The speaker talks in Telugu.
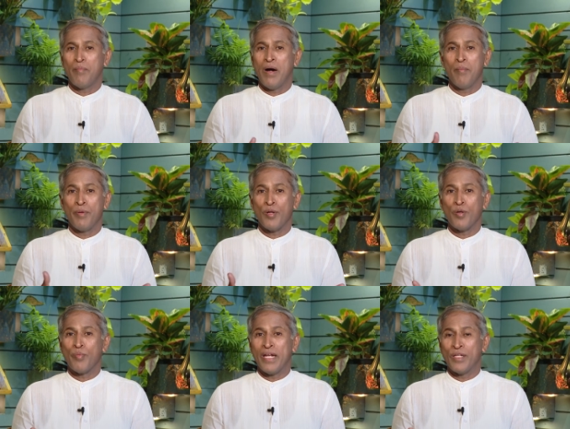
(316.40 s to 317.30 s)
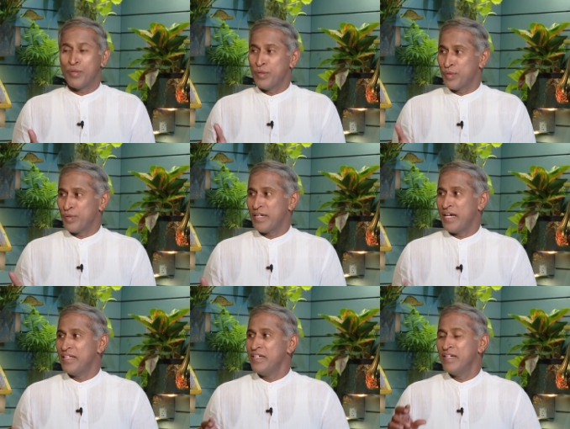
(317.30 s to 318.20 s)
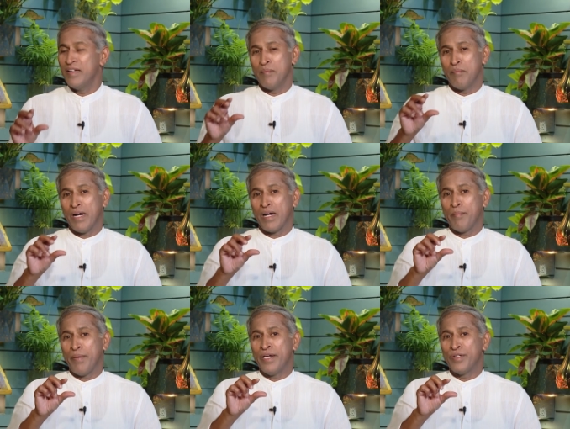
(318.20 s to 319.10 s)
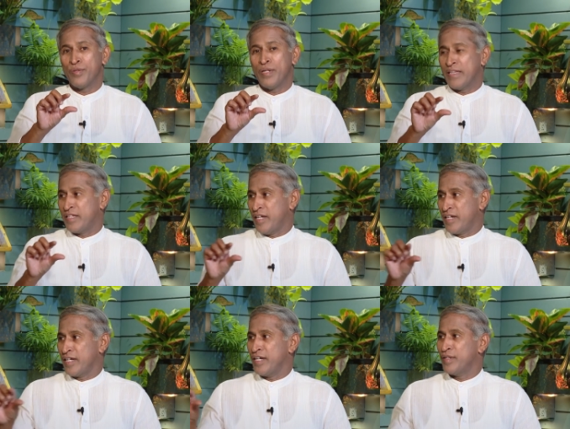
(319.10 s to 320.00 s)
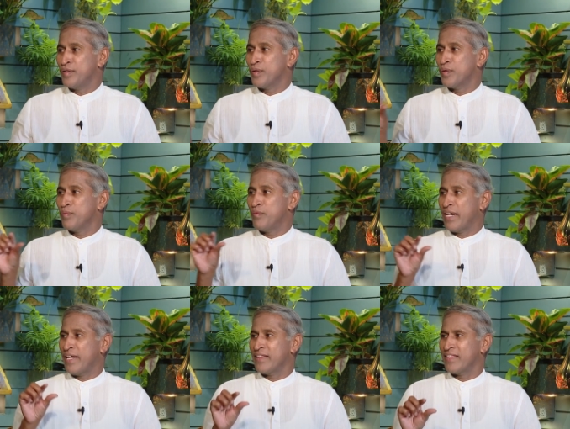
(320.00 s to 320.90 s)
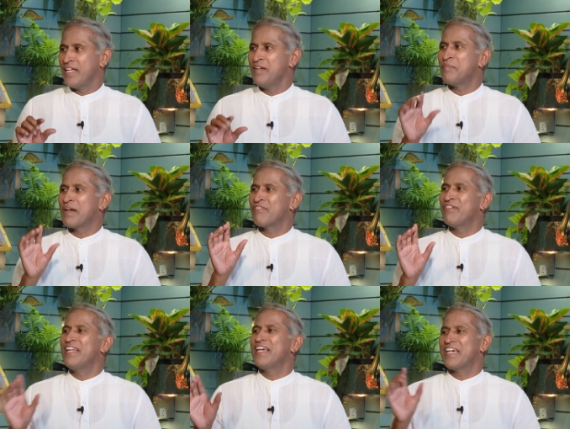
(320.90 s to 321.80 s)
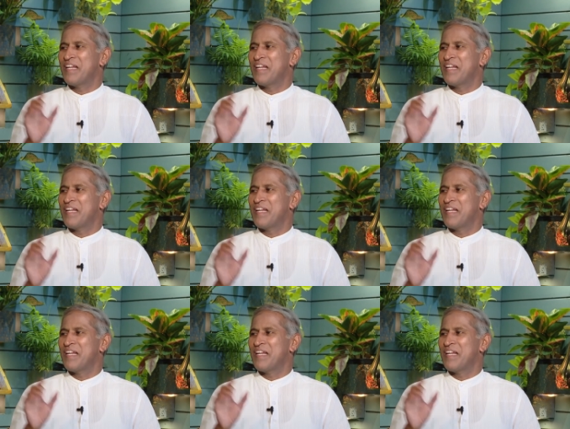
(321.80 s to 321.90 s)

అబ్బా పెరుగు భలే తోడుకుంటున్నది బాగా పైన చూడు ఎంత తెట్టగట్టిందో వెన్నంతా అని మనకు ఫీలింగ్